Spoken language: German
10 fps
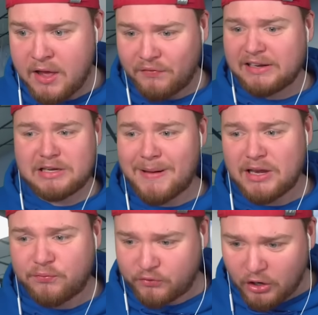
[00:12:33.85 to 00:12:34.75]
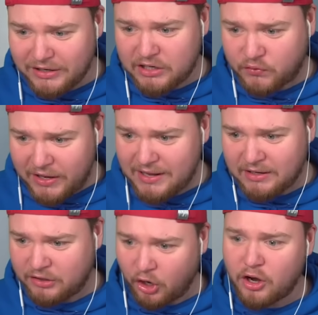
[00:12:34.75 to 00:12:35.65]
Weil die, ich meine, die können ja nicht
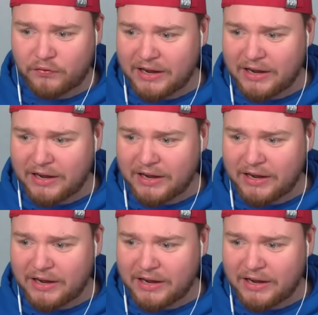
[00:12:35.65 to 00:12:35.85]
fliegen. Die können auf